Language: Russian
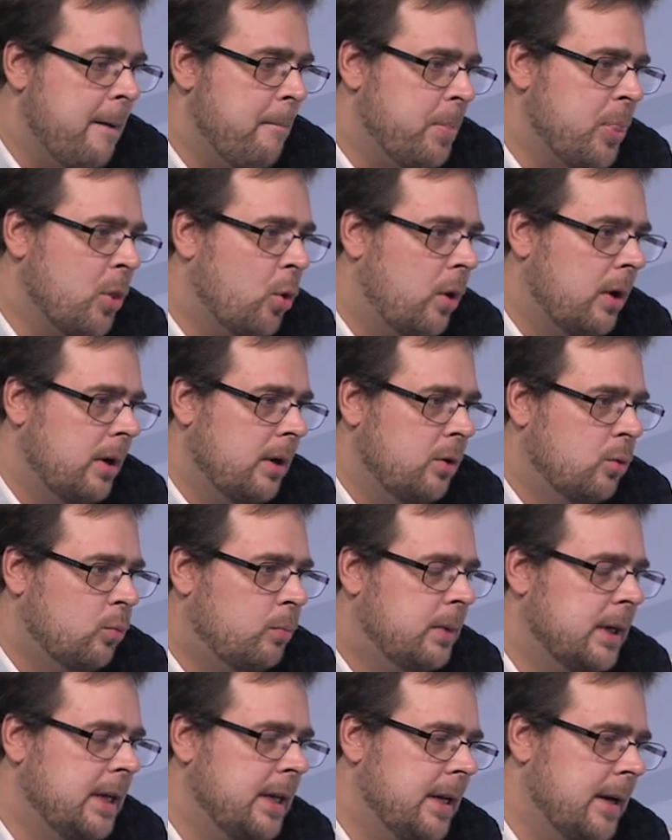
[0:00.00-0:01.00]
Но
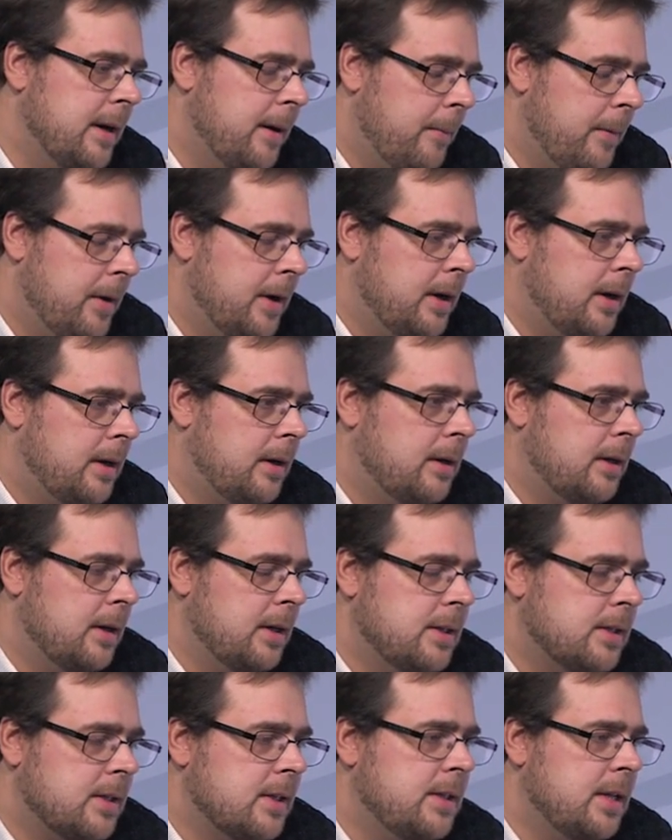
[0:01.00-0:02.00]
любые
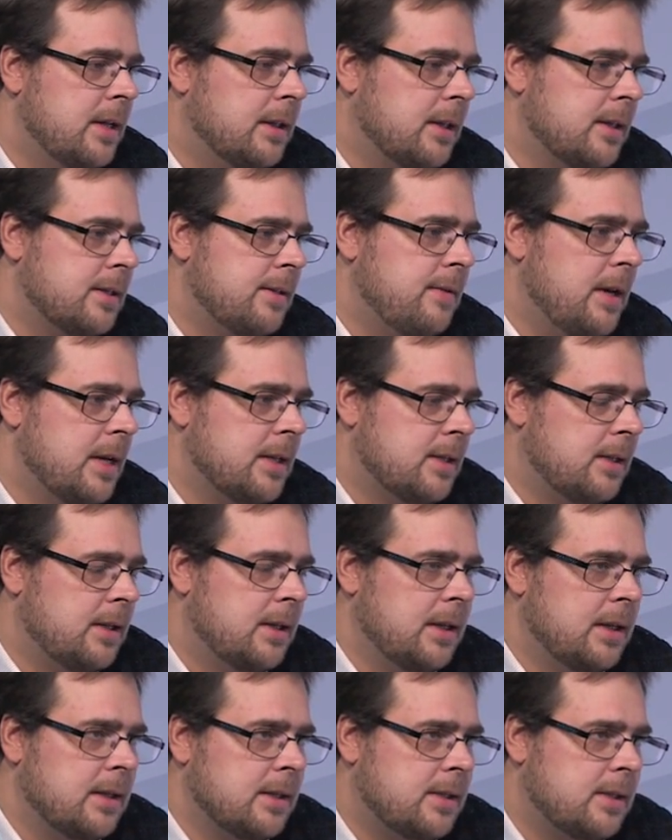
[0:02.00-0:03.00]
а, инциденты,
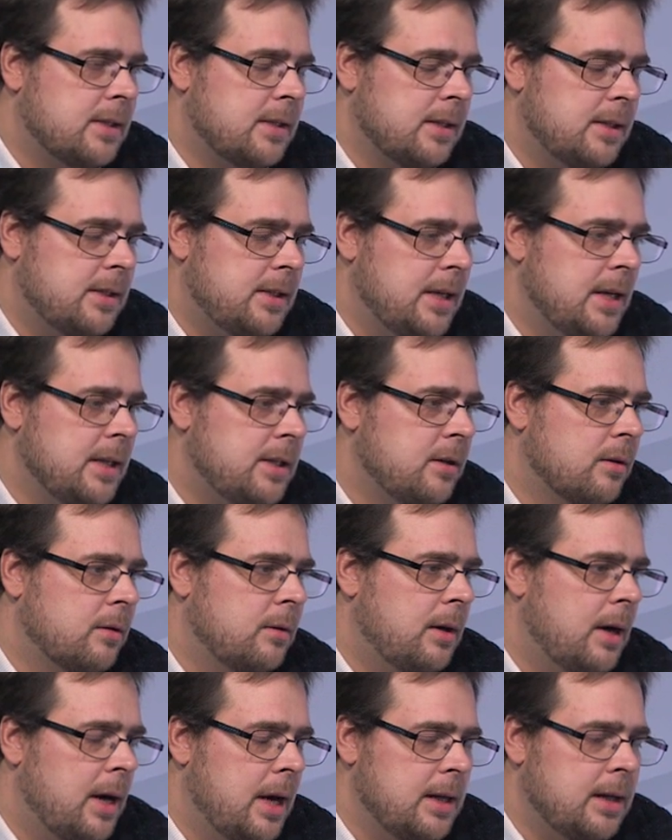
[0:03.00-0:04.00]
связанные с
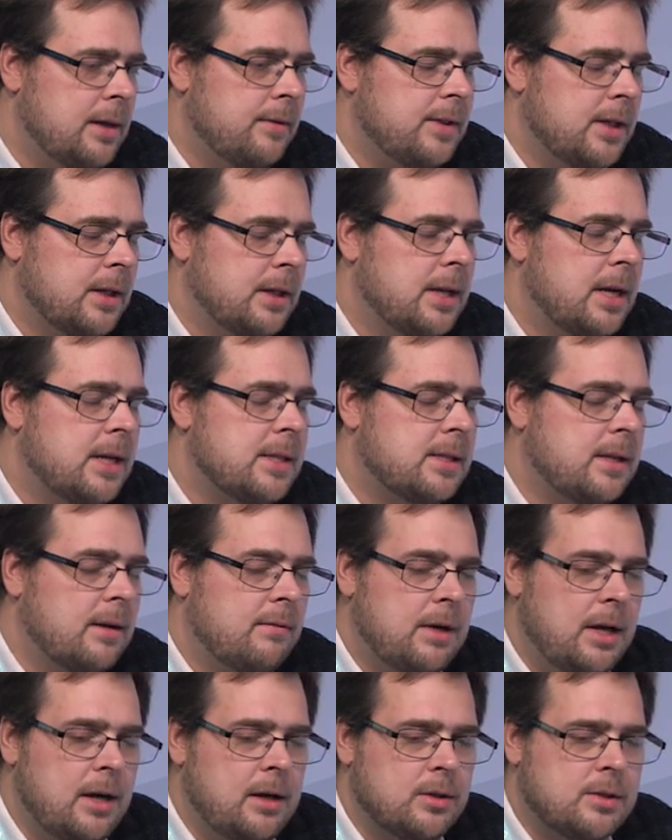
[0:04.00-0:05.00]
сетью, они всегда
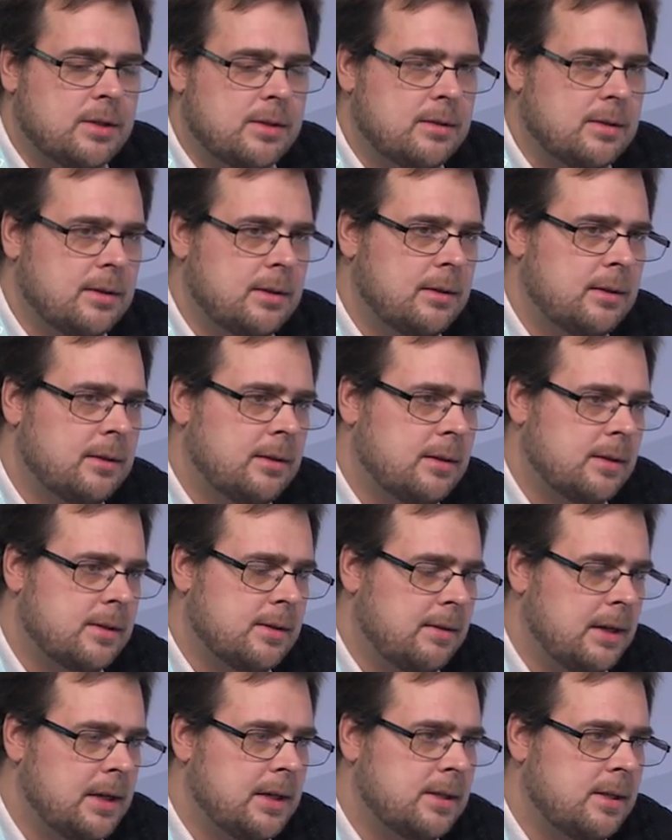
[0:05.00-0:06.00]
оставляют э,
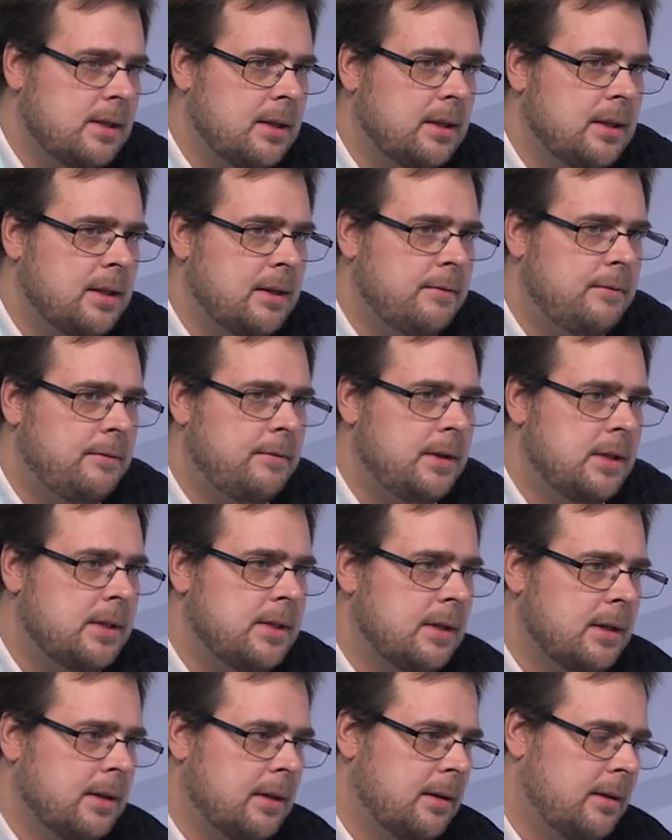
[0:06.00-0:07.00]
свои следы в
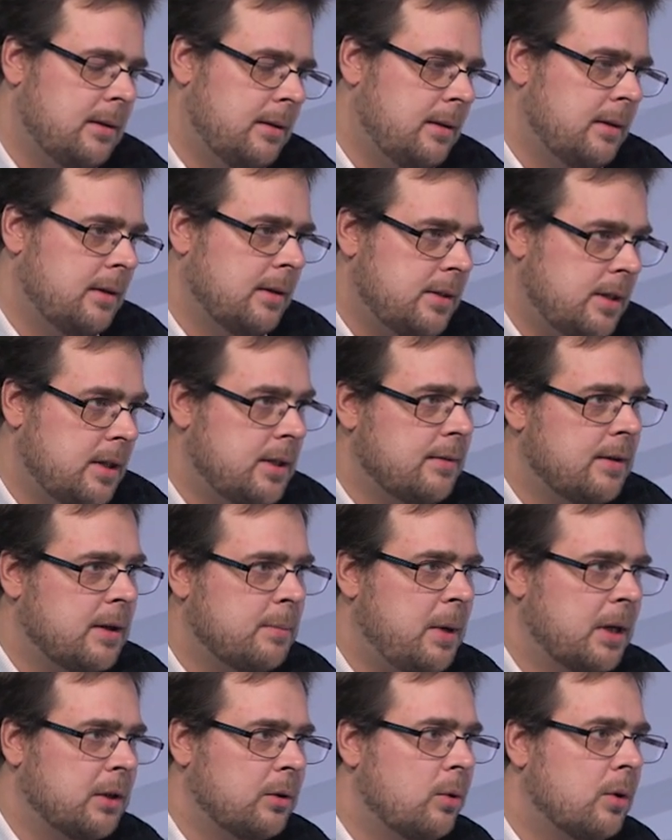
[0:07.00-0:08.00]
виде а,
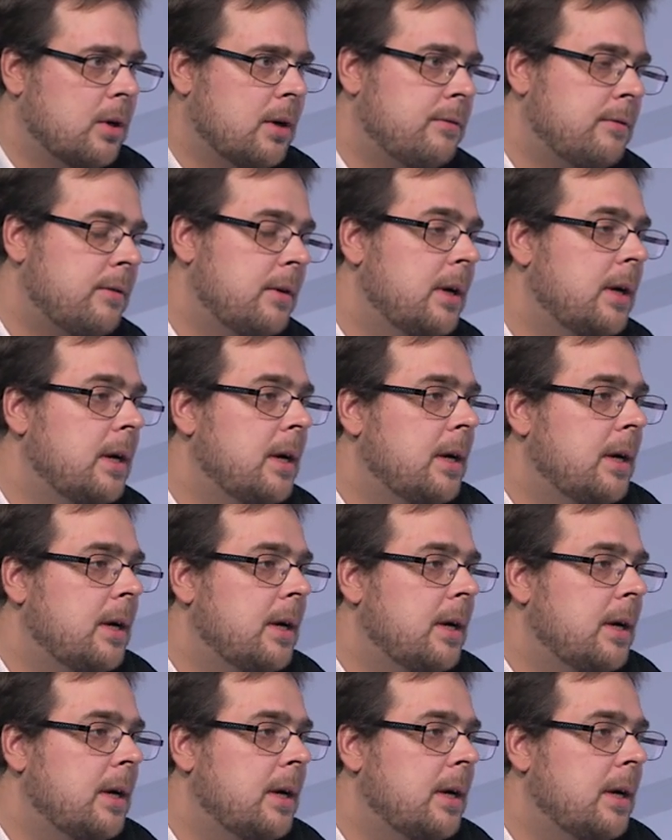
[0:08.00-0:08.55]
сетевых потоков,